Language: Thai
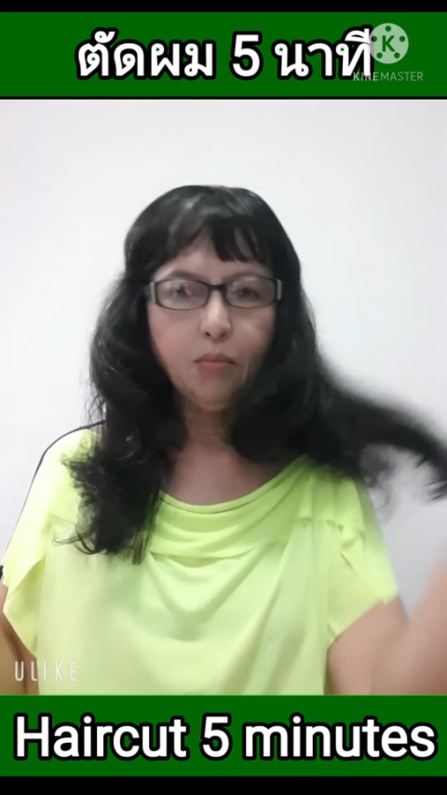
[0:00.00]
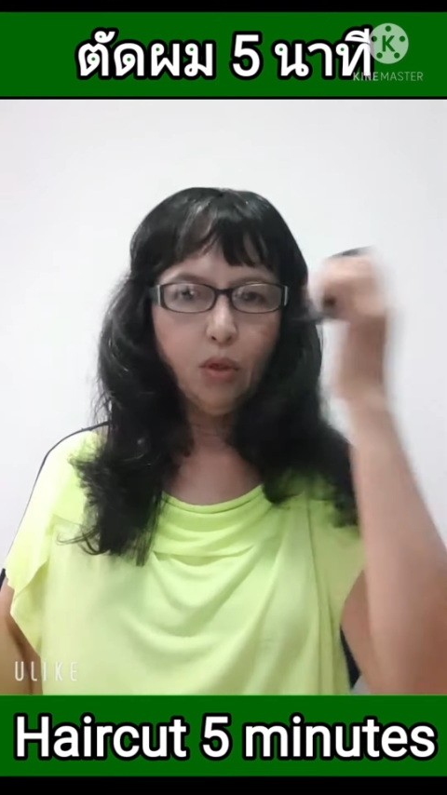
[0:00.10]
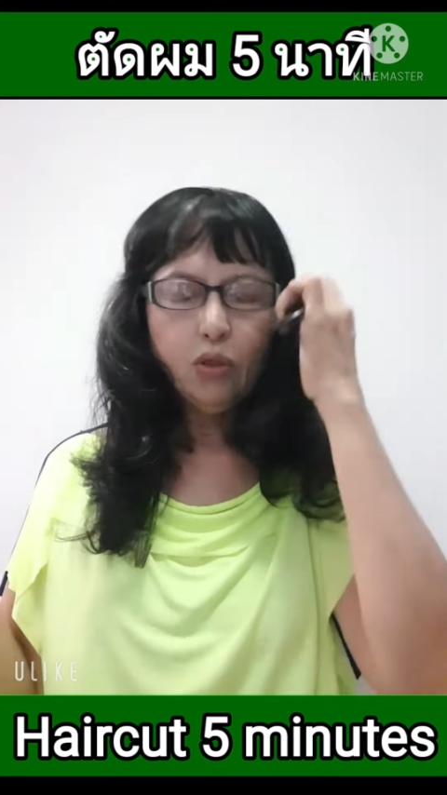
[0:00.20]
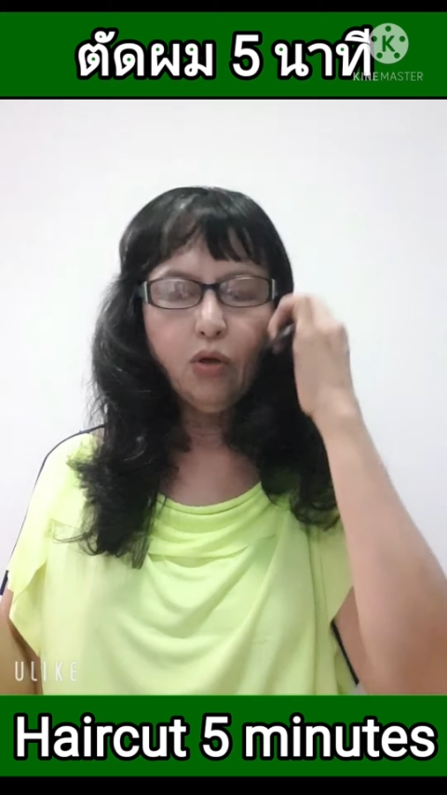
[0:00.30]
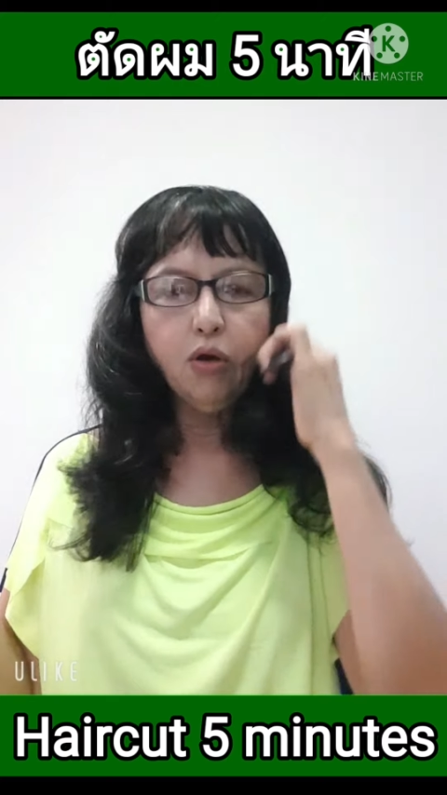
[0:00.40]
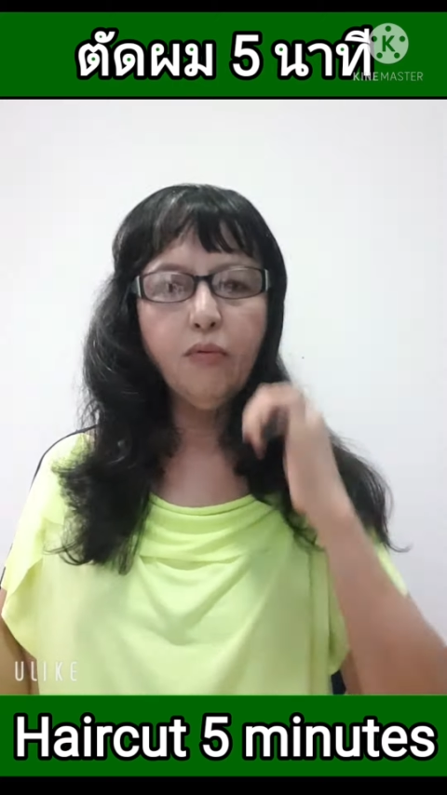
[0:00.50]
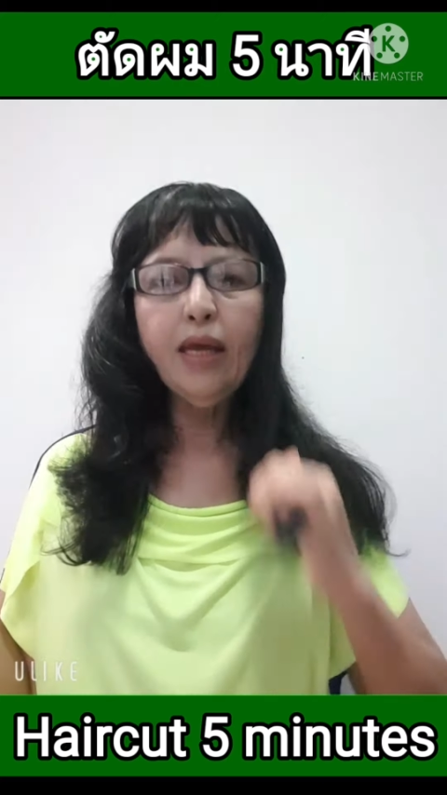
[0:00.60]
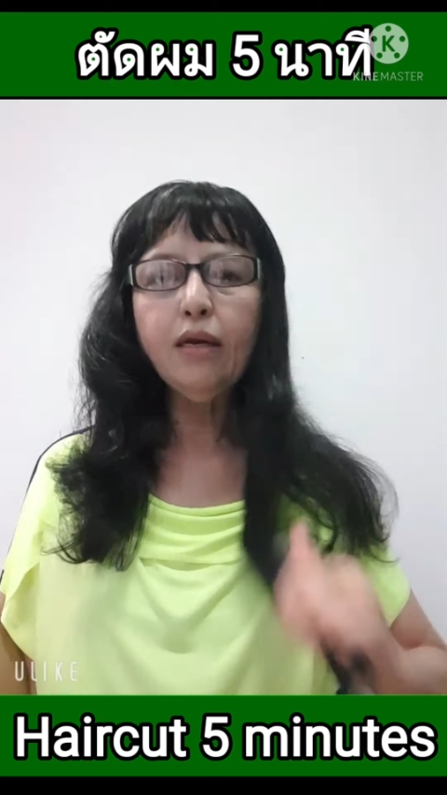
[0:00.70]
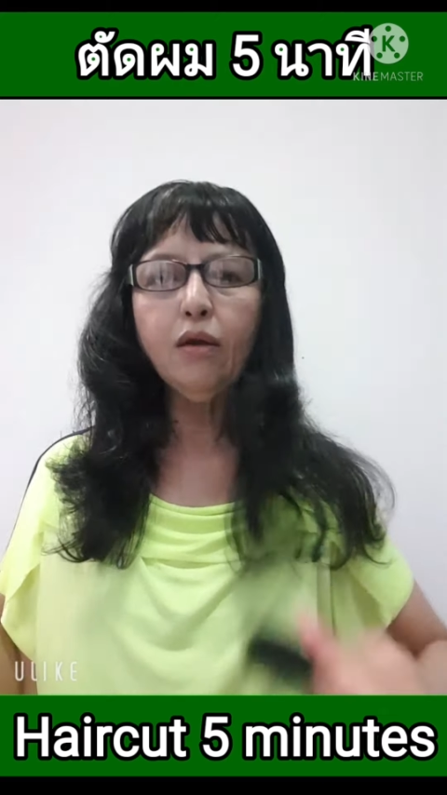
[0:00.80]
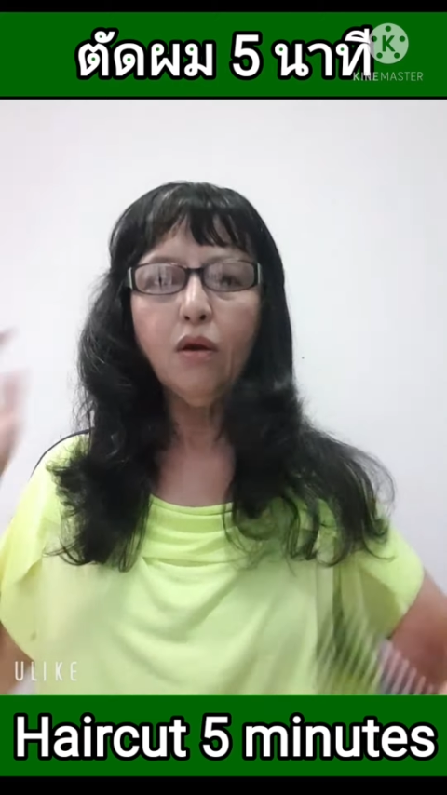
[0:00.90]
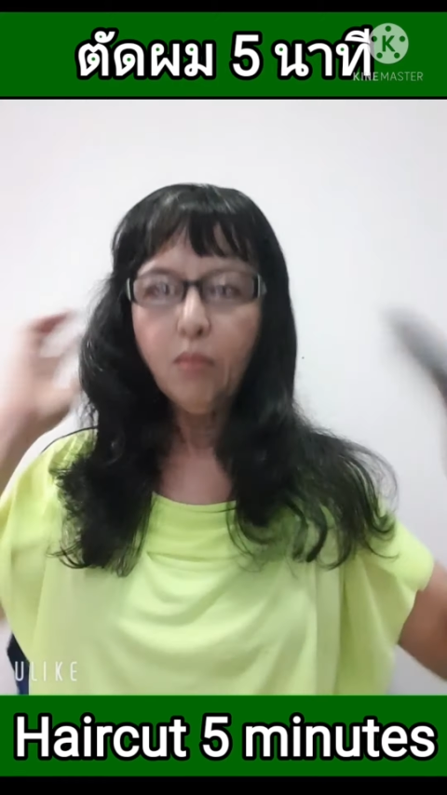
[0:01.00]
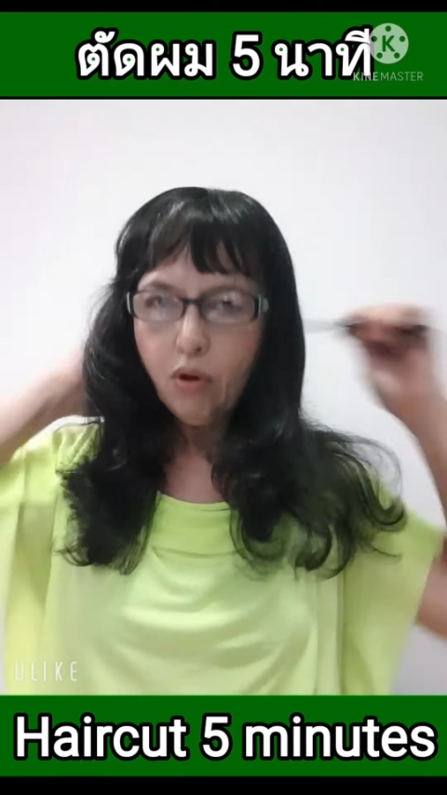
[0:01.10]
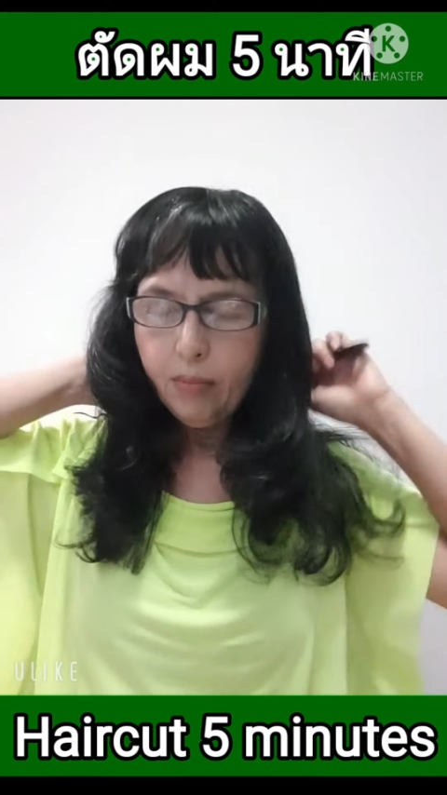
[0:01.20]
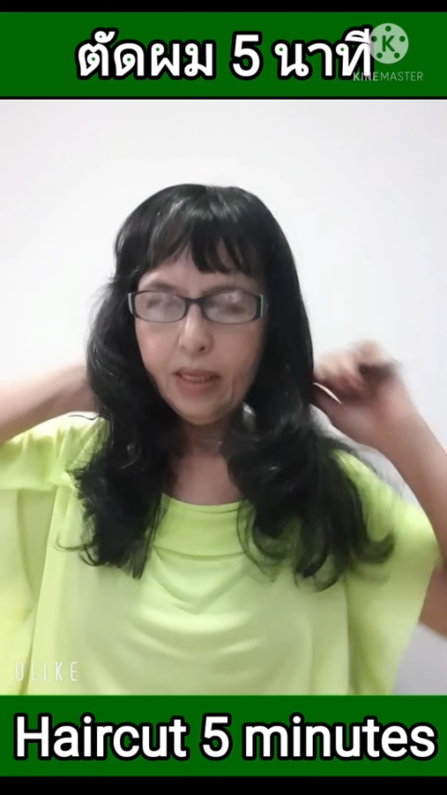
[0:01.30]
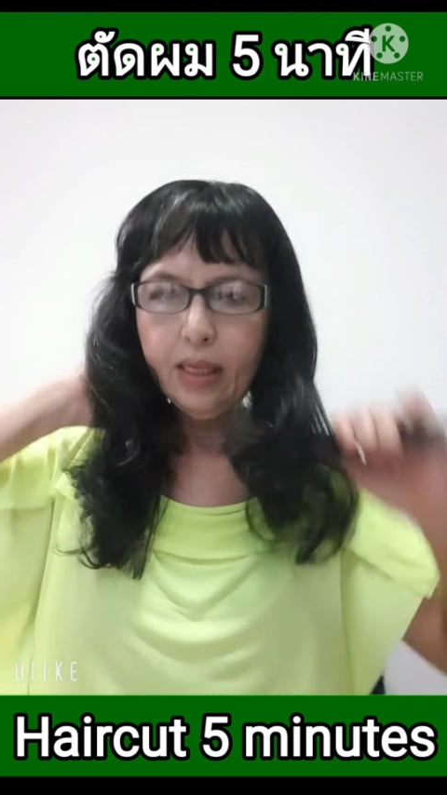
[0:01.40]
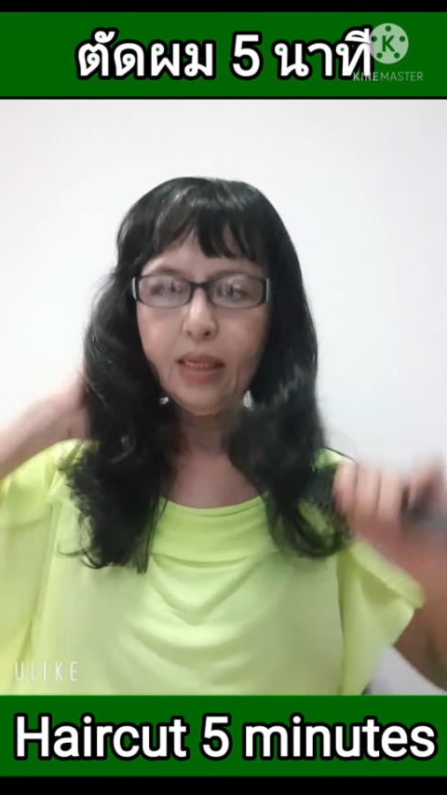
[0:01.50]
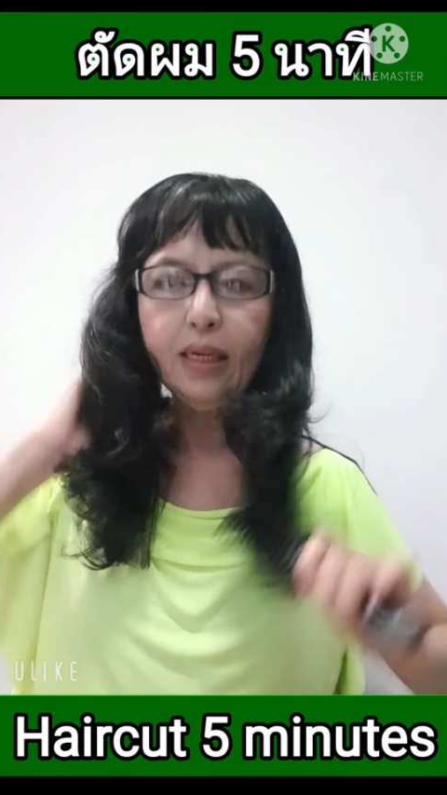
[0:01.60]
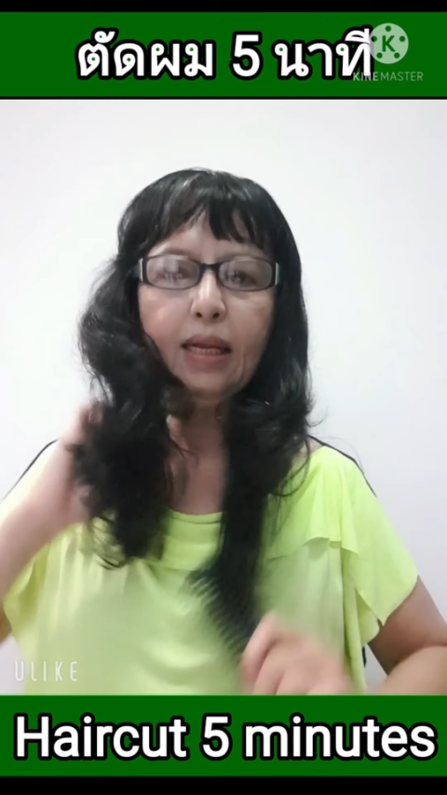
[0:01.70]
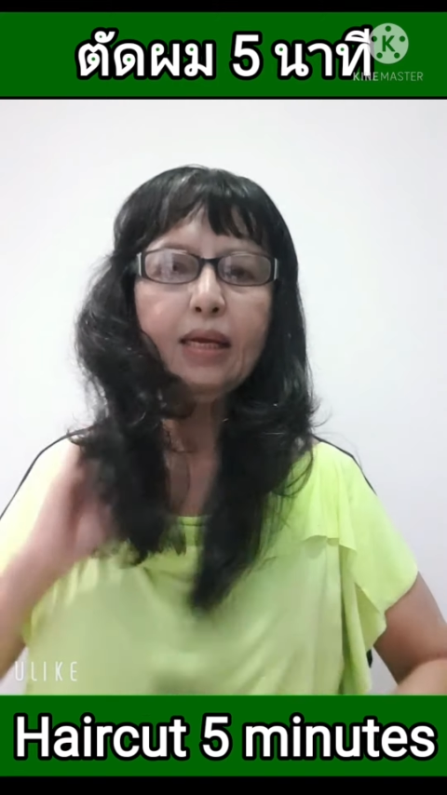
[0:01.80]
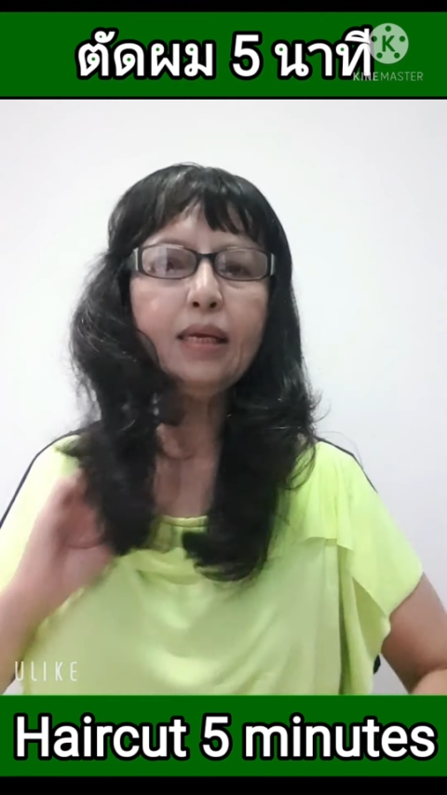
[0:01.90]
พอถอดแว่นก็มองไม่เห็น
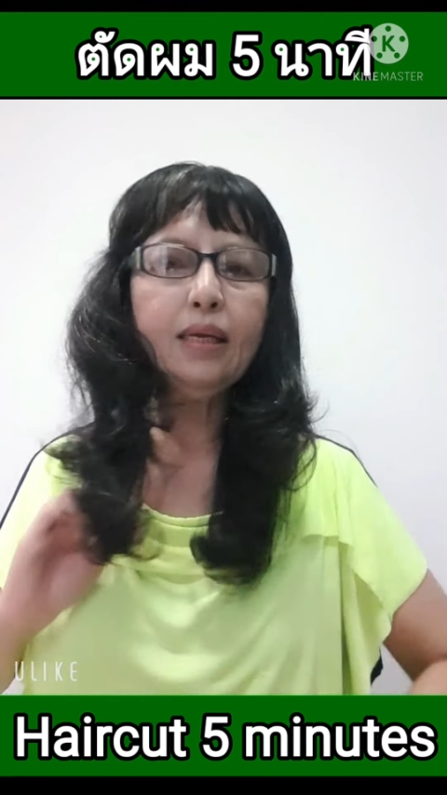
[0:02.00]
อะไร